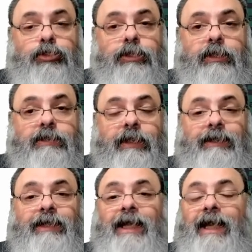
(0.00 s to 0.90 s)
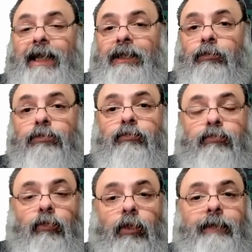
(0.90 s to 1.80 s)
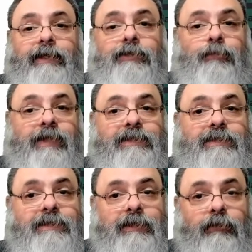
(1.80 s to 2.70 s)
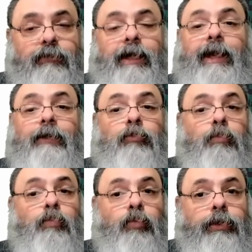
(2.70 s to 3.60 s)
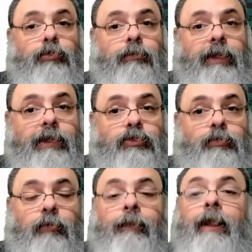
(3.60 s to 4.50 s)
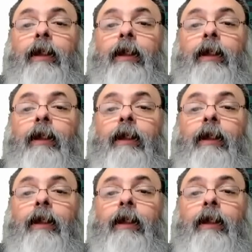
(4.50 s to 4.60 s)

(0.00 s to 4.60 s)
dias aí têm caído de forma expressiva, caído muito mesmo